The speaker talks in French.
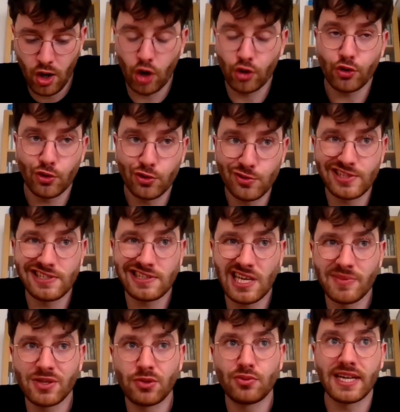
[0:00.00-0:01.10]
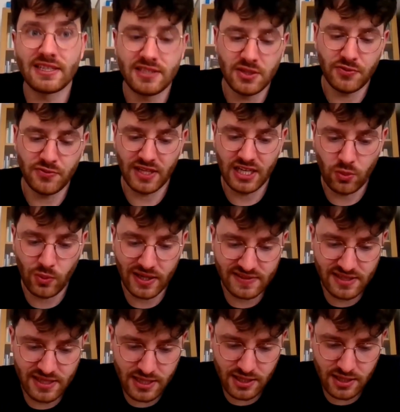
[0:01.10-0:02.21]
entre le système éducatif et les
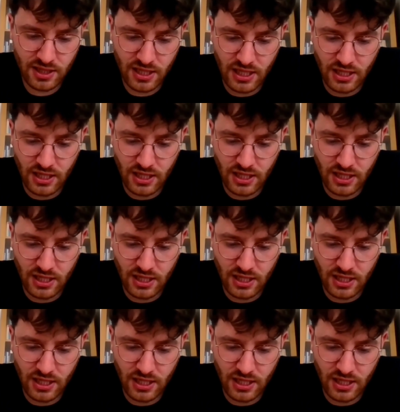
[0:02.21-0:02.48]
loisirs.